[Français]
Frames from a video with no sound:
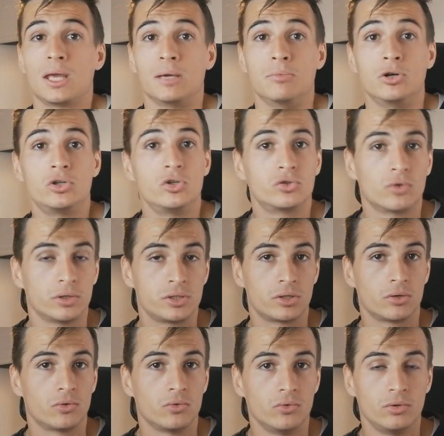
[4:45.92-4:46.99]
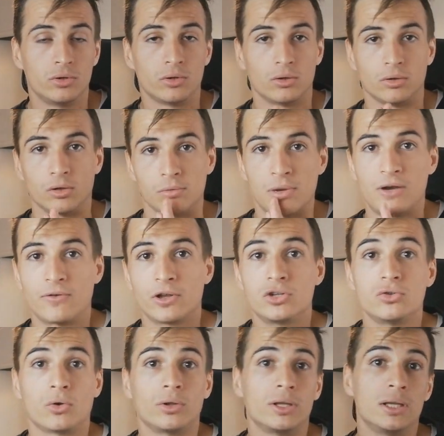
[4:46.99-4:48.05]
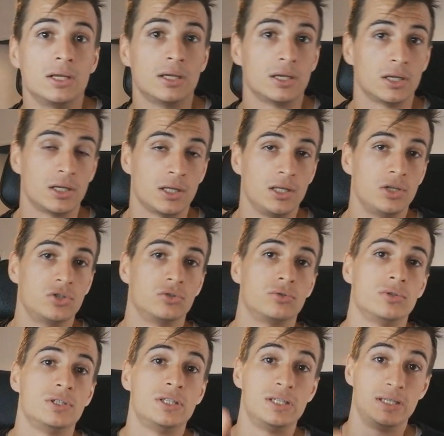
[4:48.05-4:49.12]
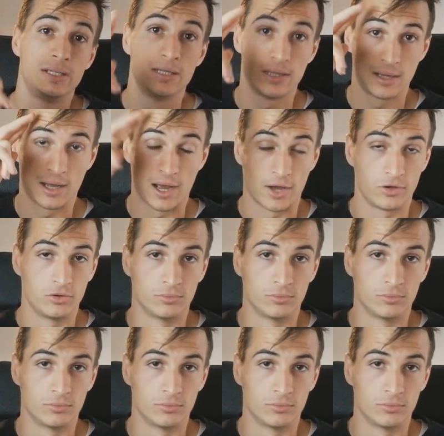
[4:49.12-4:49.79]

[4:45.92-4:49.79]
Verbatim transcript: Et moi, je te souhaite une euh, belle fin de journée et je te dis à